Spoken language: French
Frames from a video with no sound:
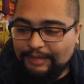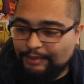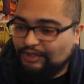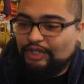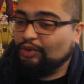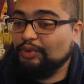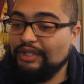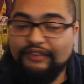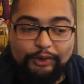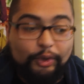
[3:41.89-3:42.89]
les personnages de
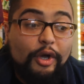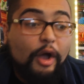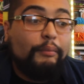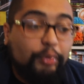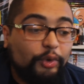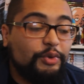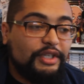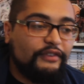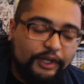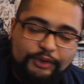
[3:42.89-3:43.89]
l'univers 2 pour
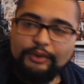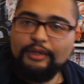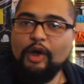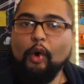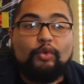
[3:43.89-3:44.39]
l'univers 2.